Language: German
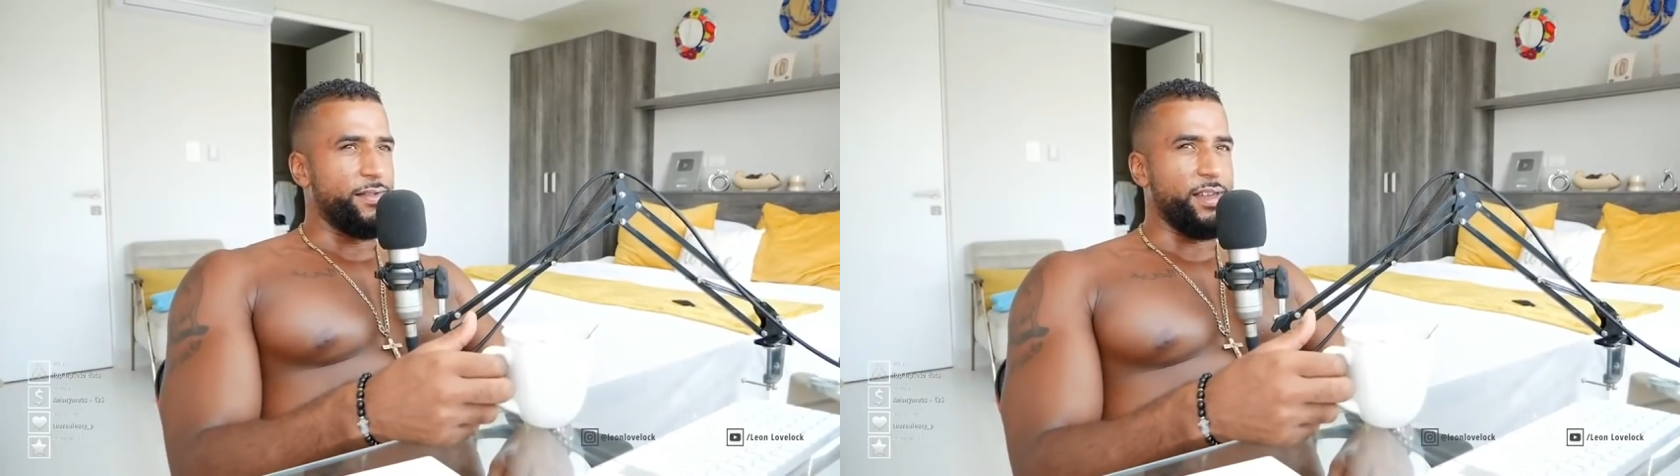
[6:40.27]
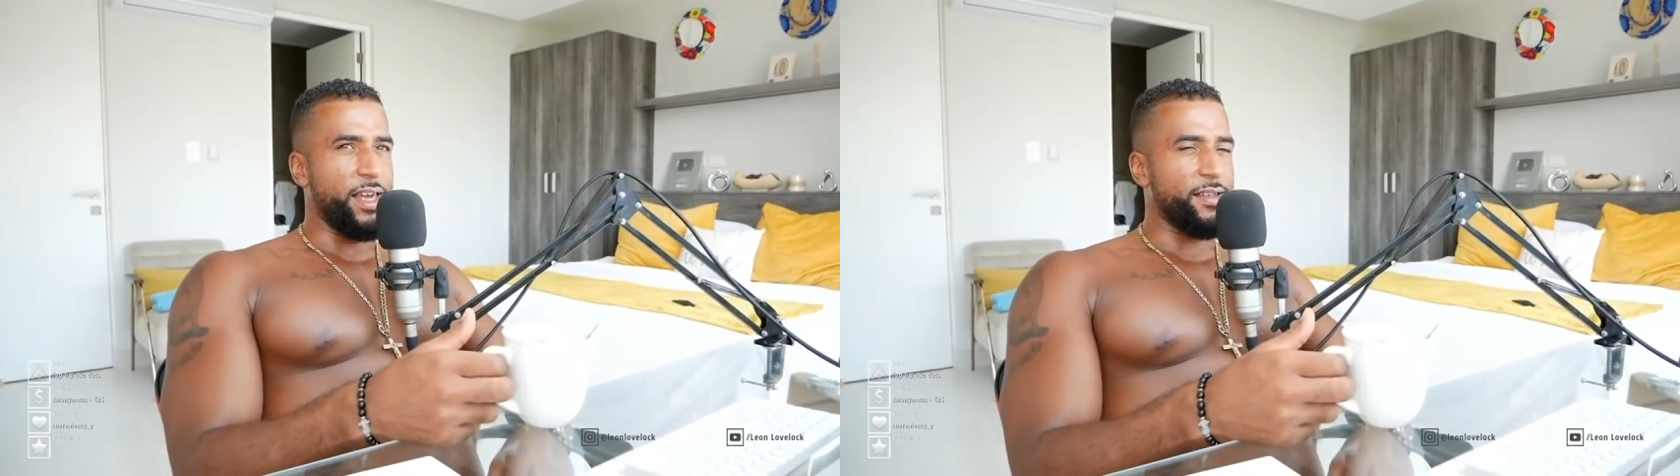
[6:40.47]

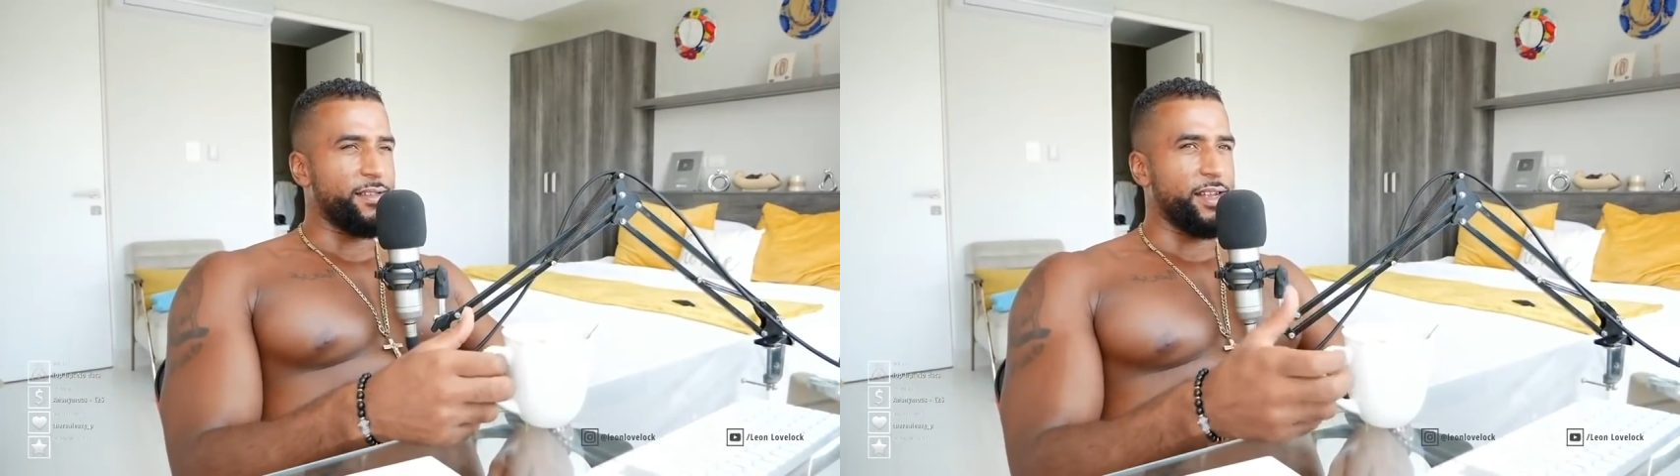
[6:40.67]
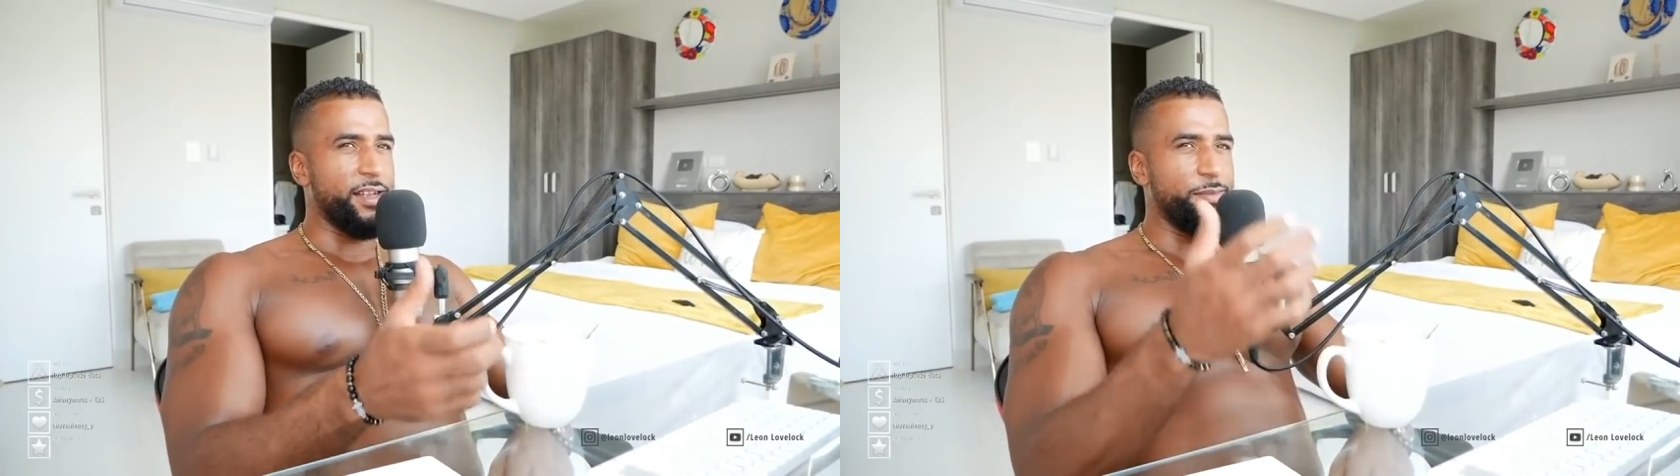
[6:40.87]

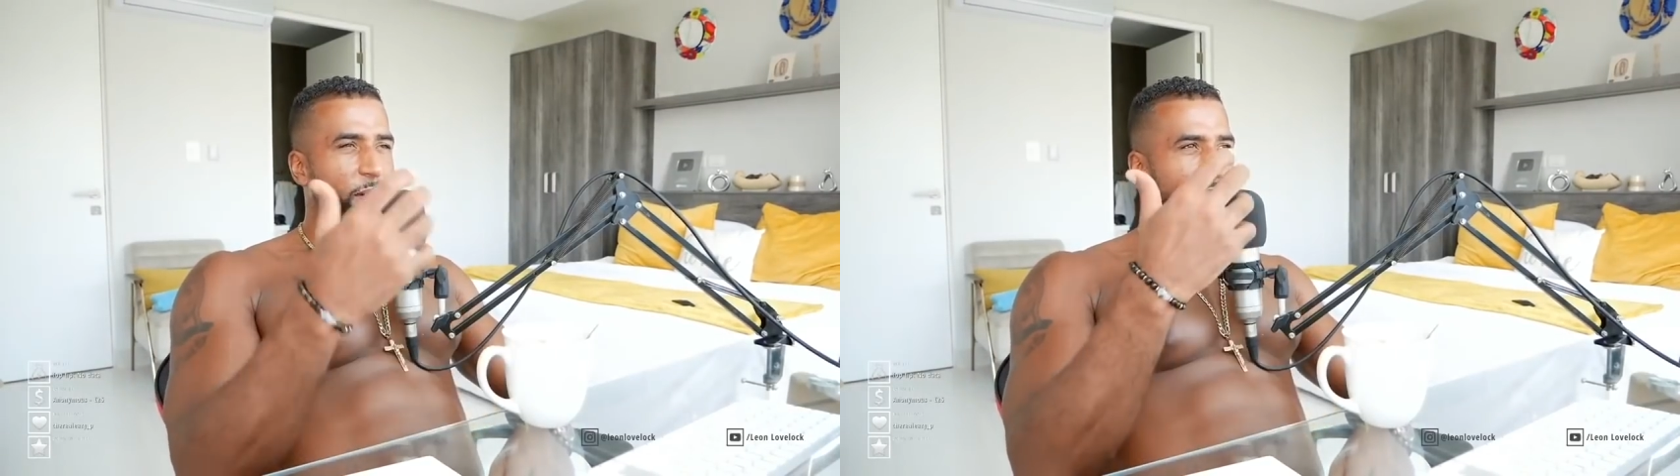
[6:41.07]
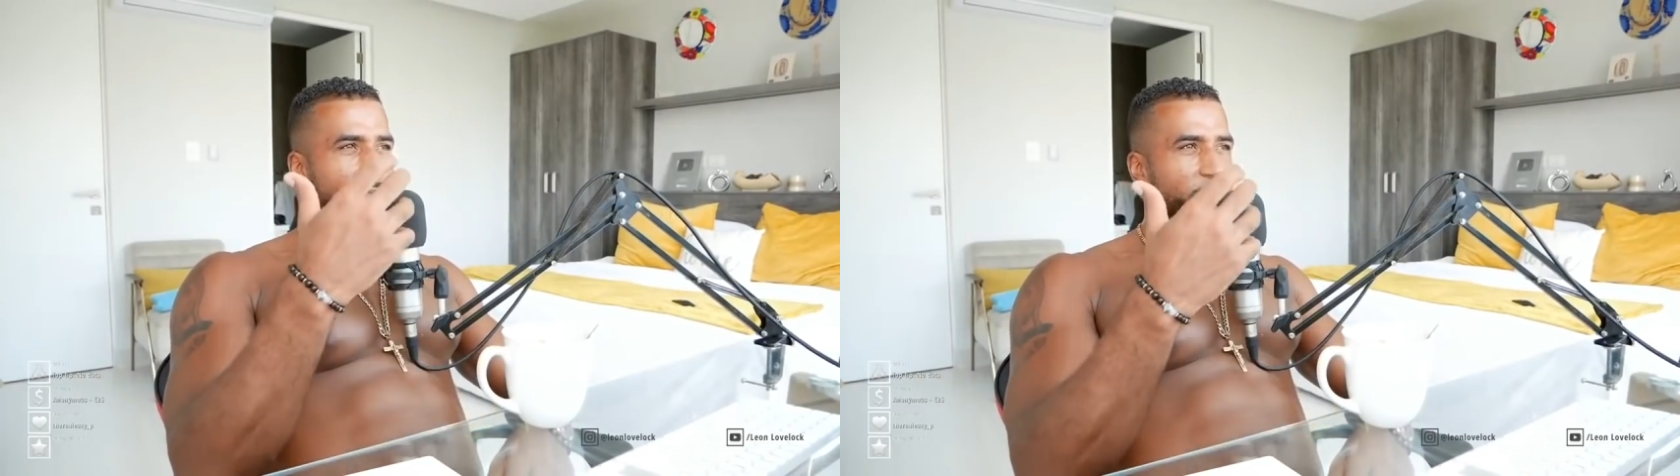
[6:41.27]
direkte
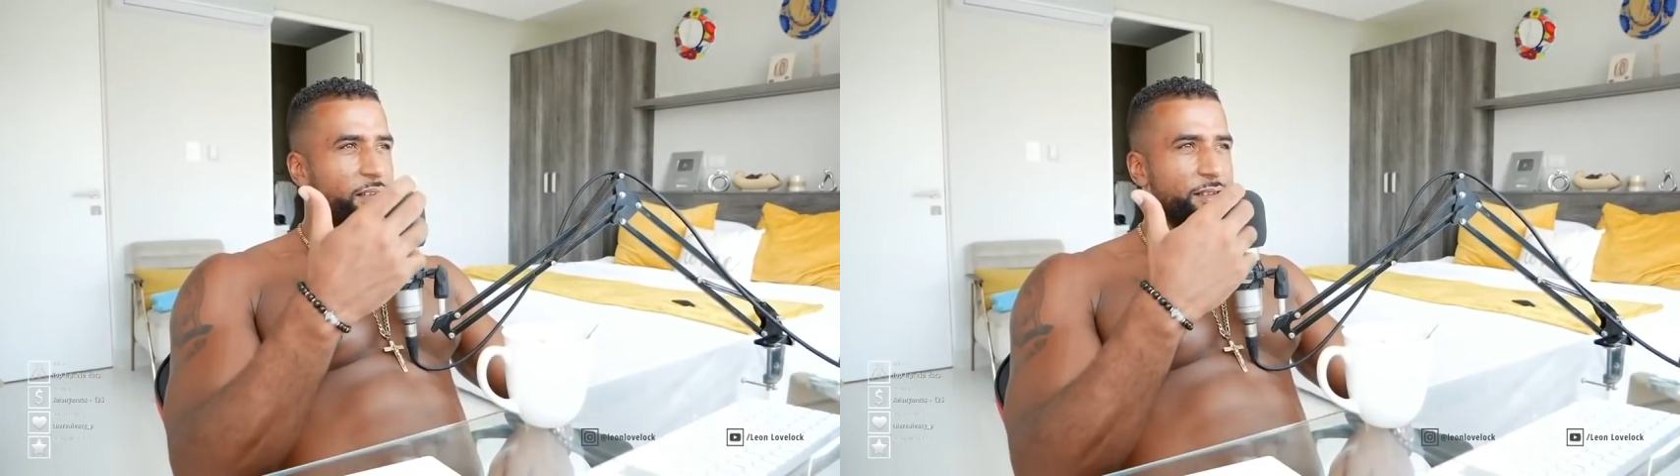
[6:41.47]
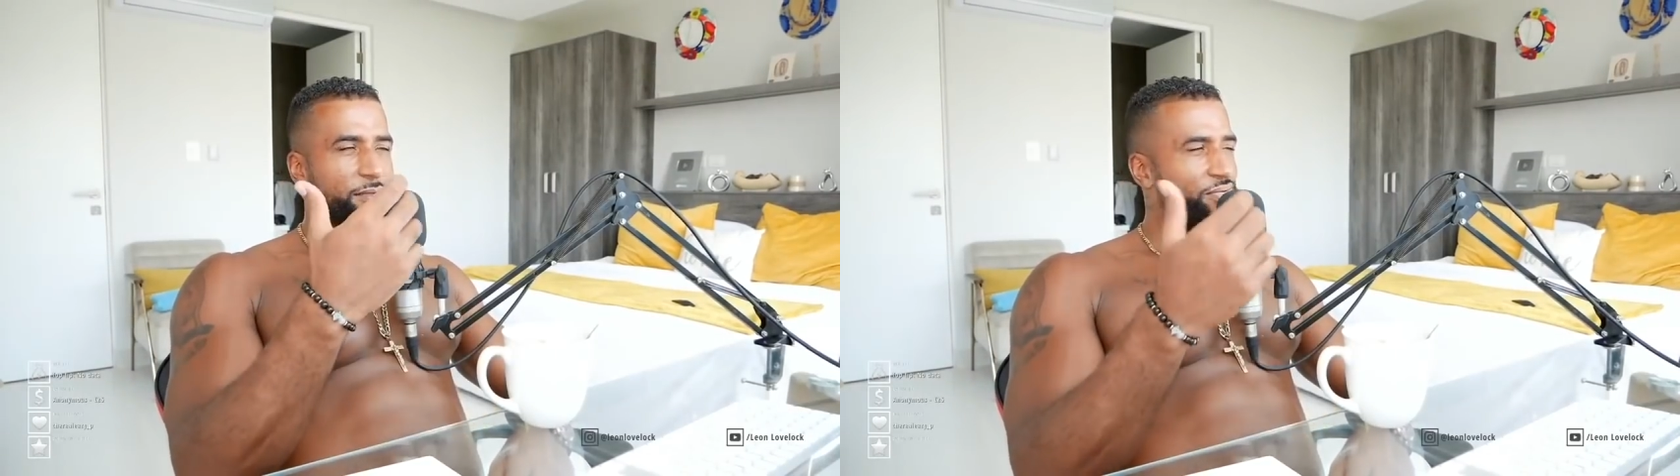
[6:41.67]

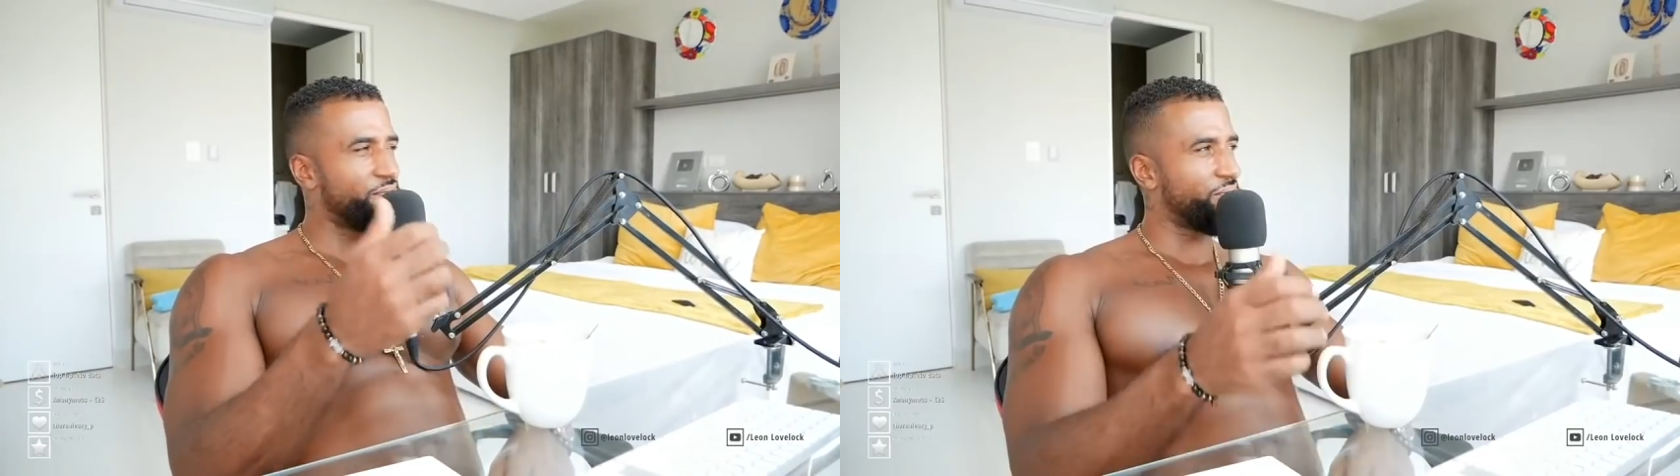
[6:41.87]
Klimaanlage.